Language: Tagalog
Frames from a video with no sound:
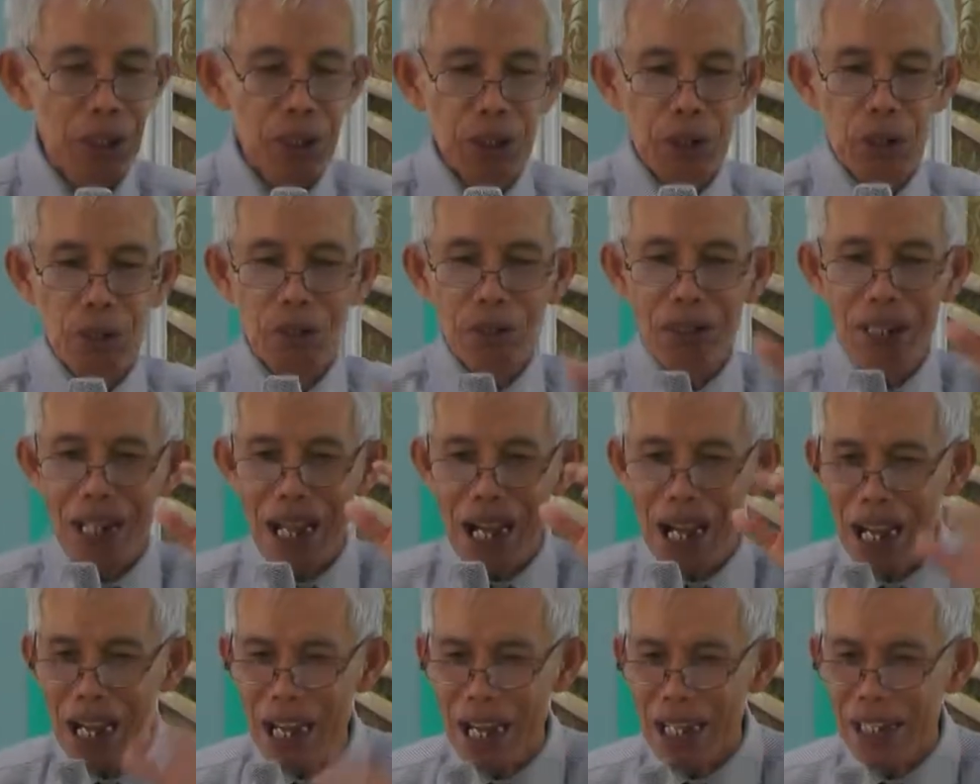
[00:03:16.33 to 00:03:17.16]
Yung
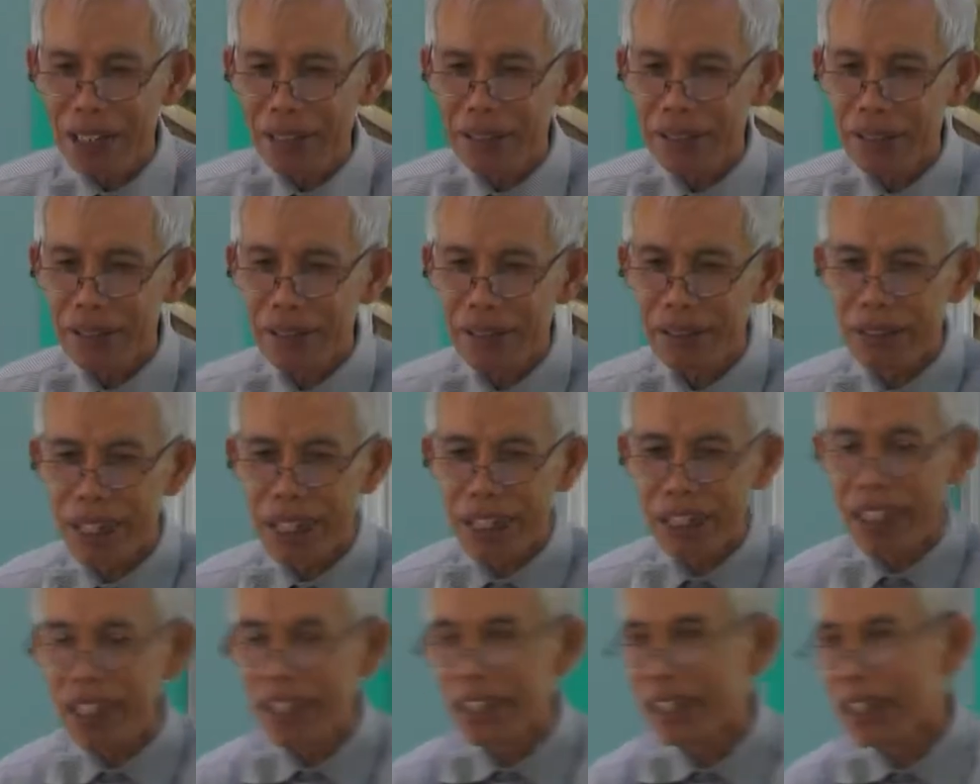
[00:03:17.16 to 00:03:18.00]
lahat
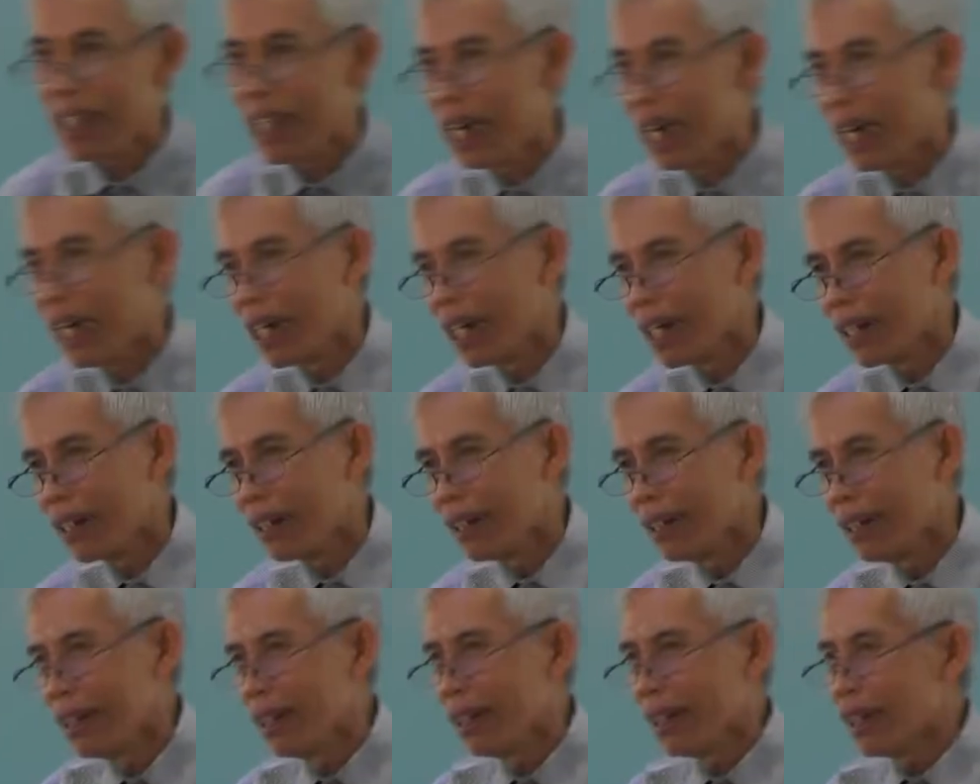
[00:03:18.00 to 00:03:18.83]
na
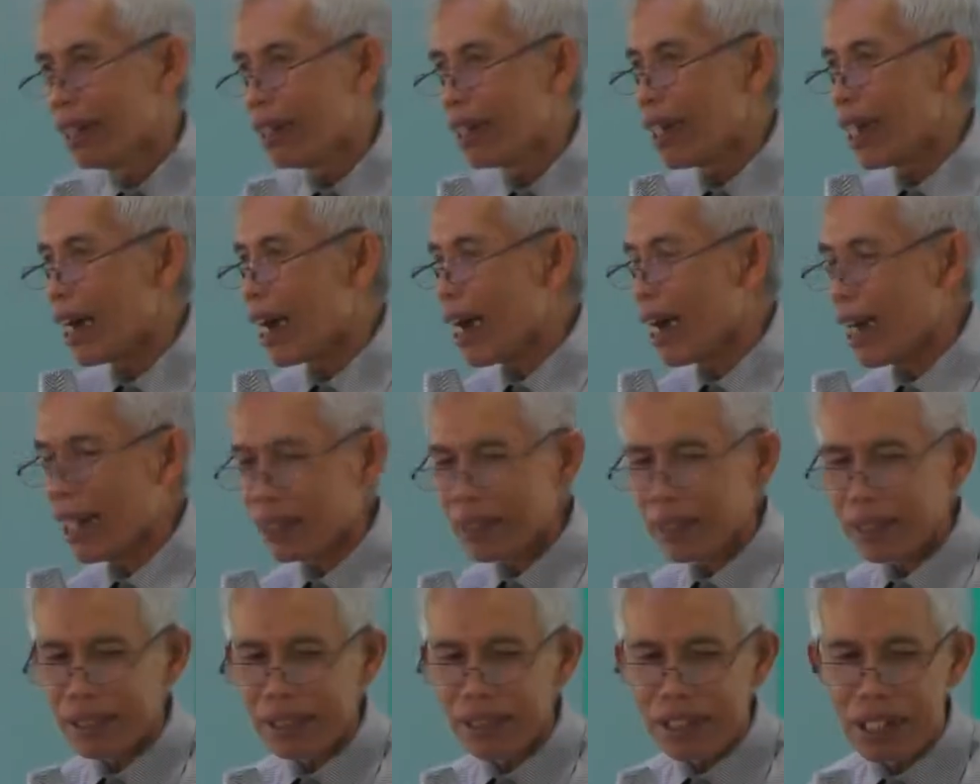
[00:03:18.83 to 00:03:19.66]
kailangan,
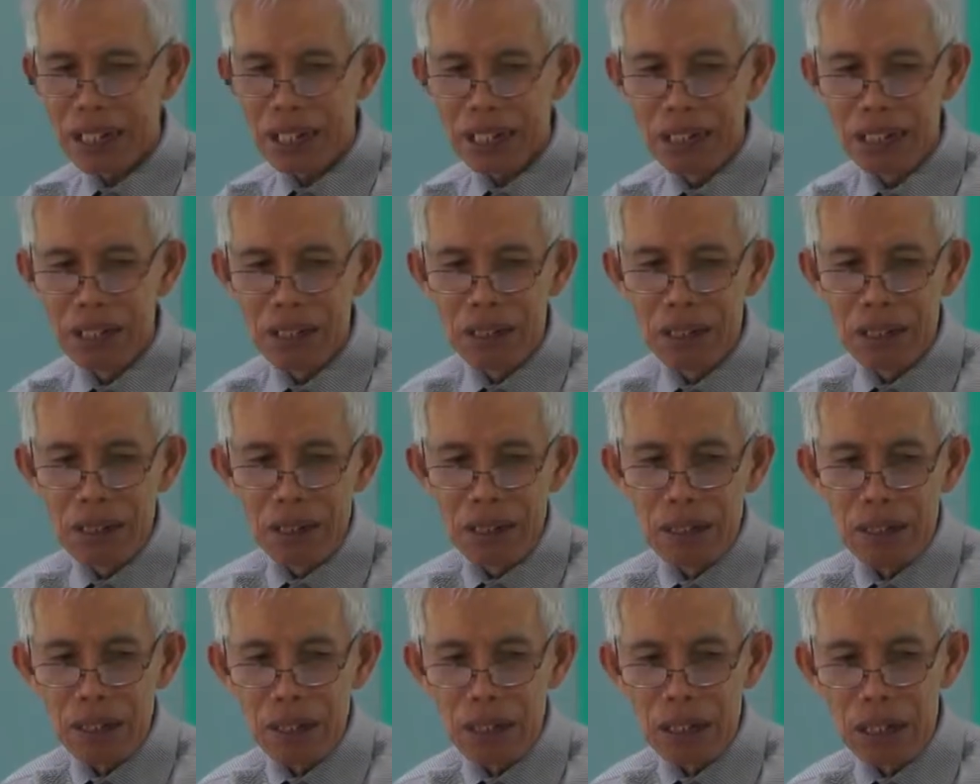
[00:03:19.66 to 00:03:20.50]
lahat na
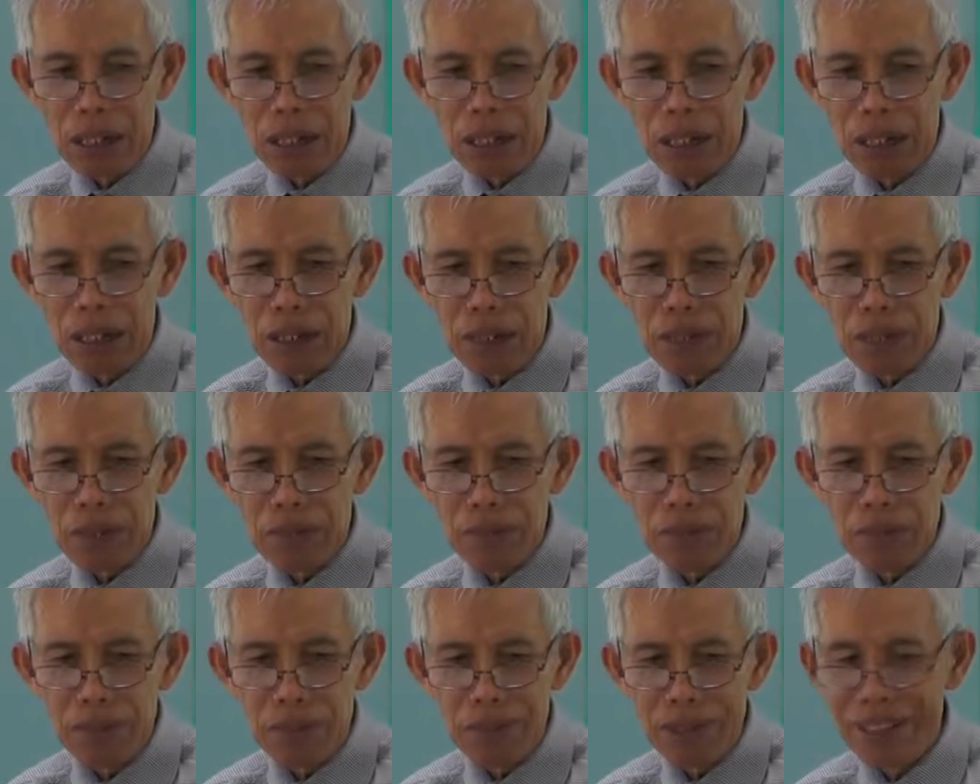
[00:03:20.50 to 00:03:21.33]
uh,
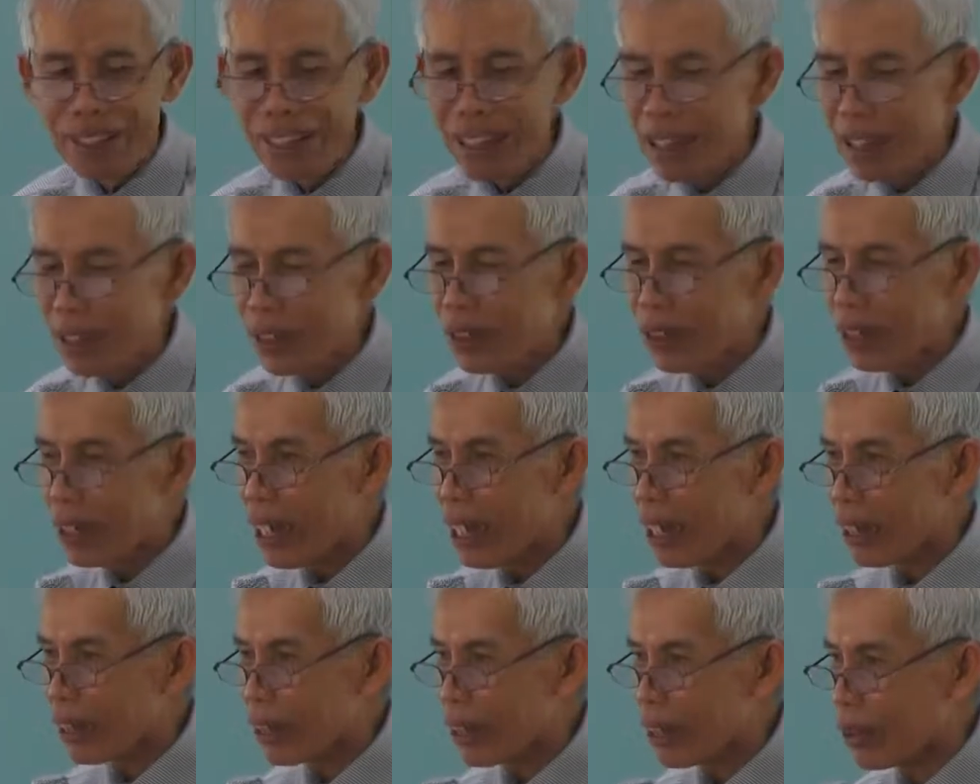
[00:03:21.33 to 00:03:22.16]
needs
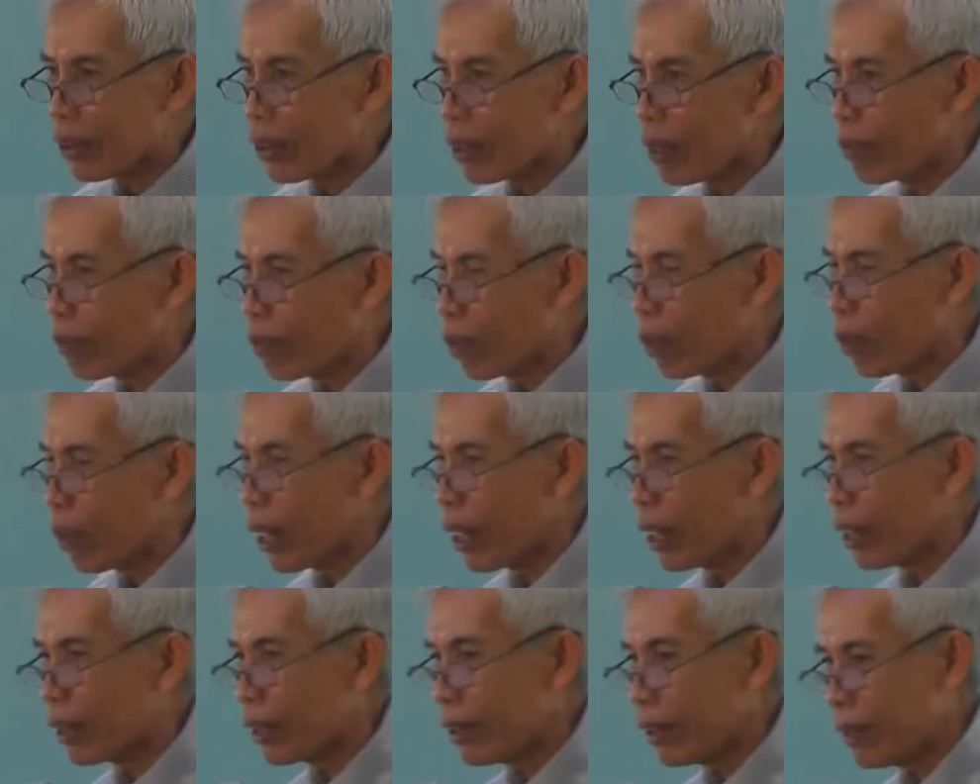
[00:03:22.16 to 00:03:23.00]
natin sa
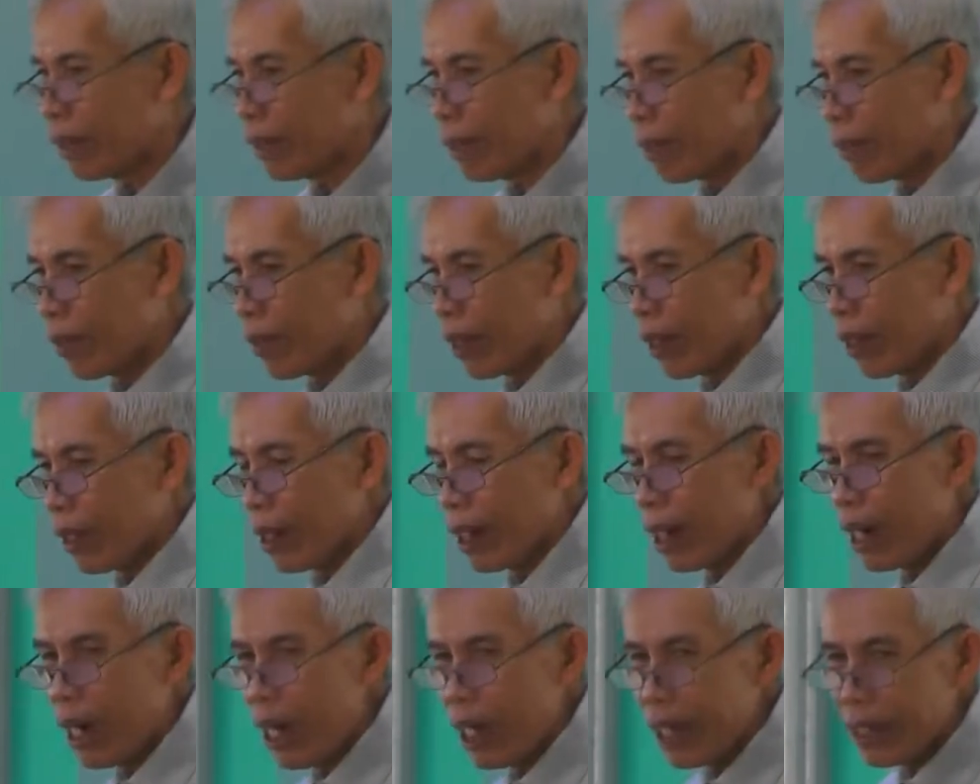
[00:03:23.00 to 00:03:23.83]
buhay,
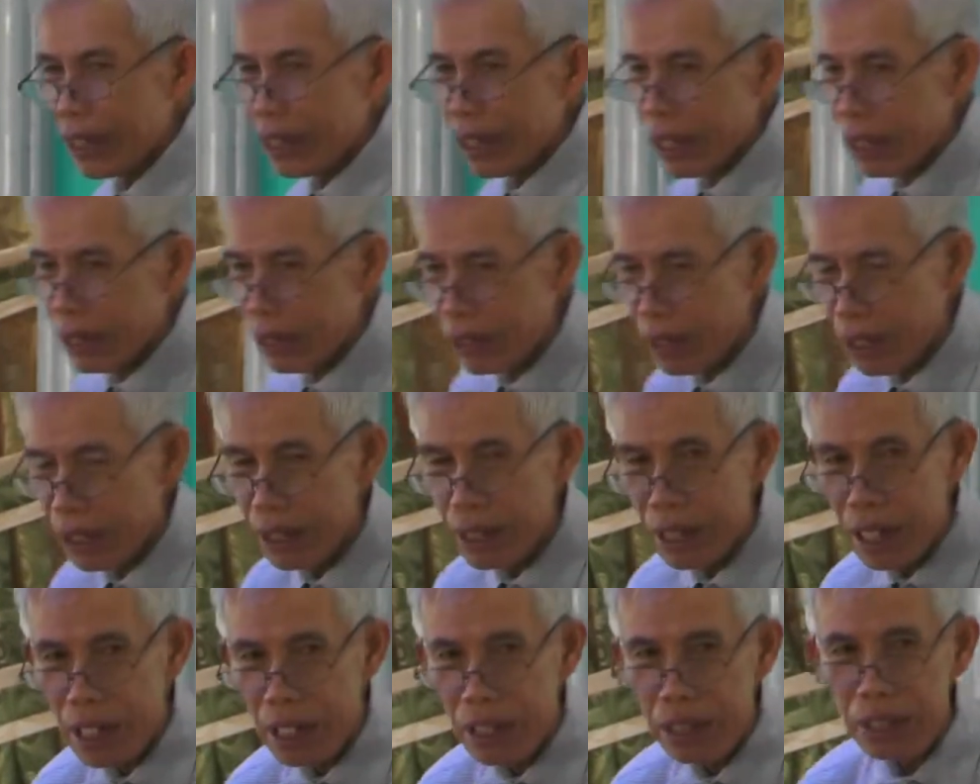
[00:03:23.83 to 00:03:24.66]
ay
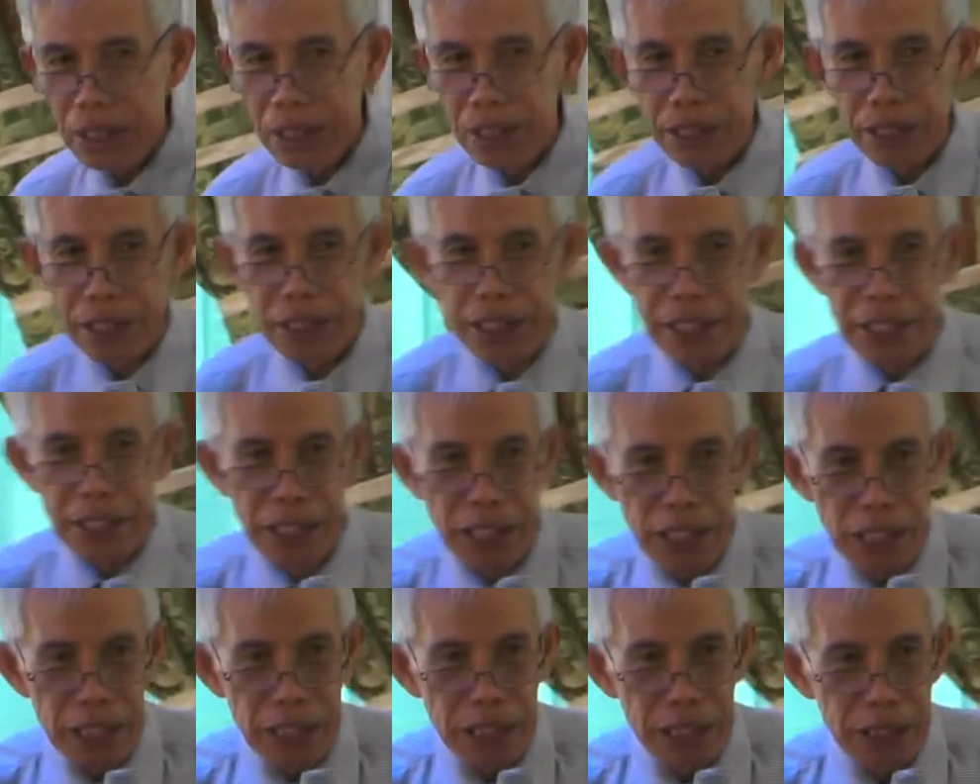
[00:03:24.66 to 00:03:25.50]
kanya nang
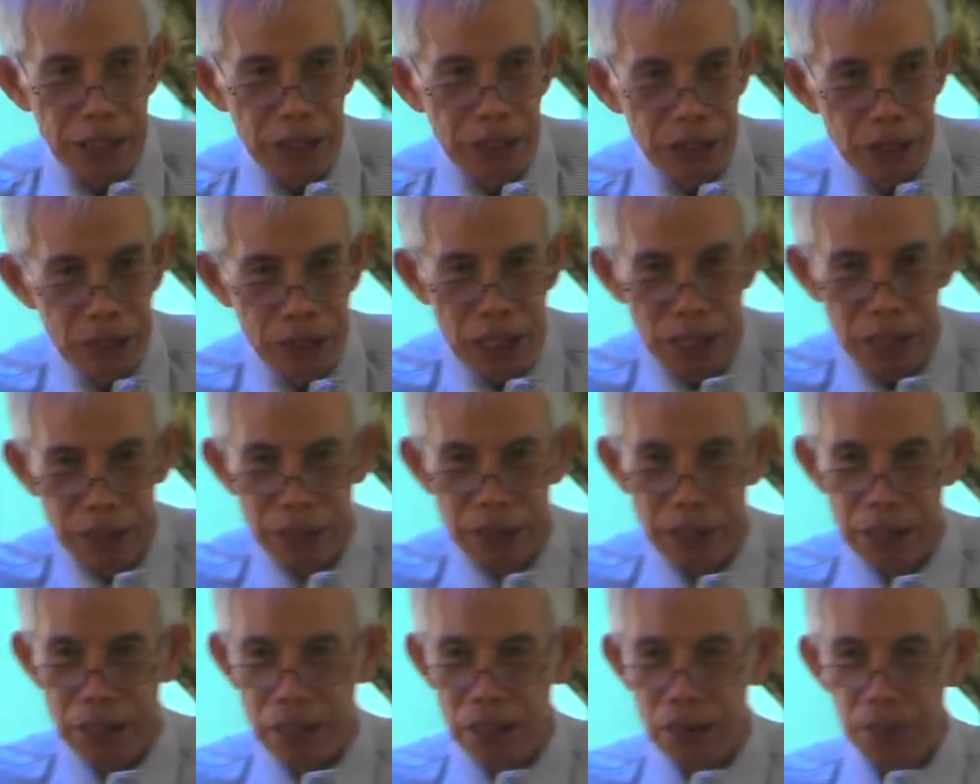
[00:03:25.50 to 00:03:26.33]
inihain sa
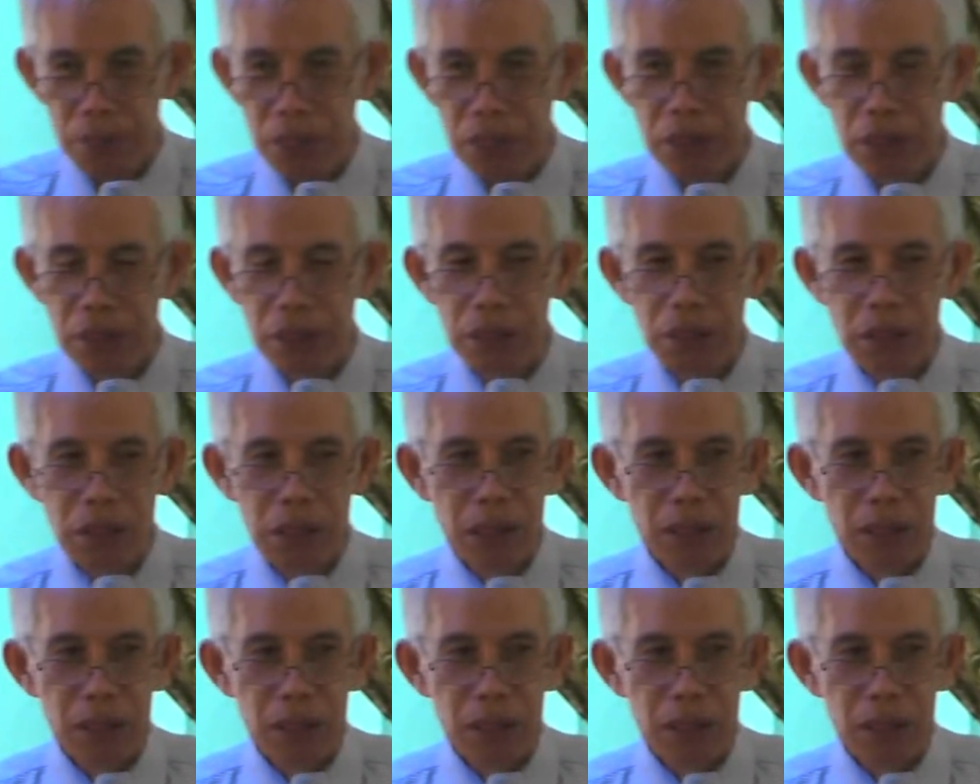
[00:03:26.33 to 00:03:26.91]
ating harapan.